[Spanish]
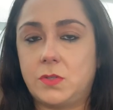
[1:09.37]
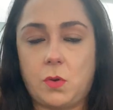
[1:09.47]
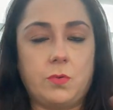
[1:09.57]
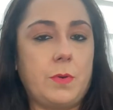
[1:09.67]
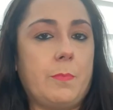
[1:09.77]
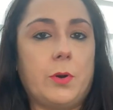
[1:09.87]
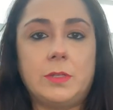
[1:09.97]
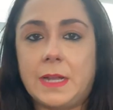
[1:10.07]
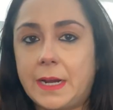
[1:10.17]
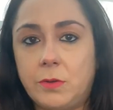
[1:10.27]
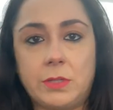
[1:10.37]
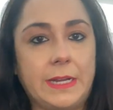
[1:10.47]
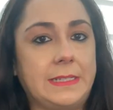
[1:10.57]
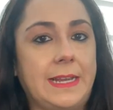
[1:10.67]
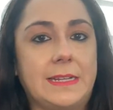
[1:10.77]
So, no importa que usted
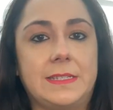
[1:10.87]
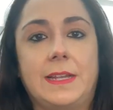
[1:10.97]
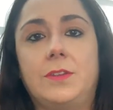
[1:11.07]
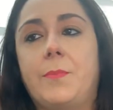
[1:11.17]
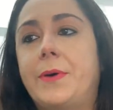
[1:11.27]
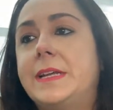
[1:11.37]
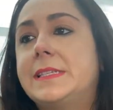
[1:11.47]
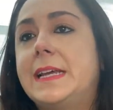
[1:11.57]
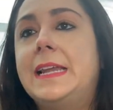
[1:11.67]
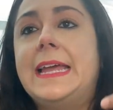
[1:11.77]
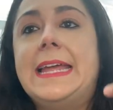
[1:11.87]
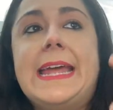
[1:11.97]
esté haciendo, puede ser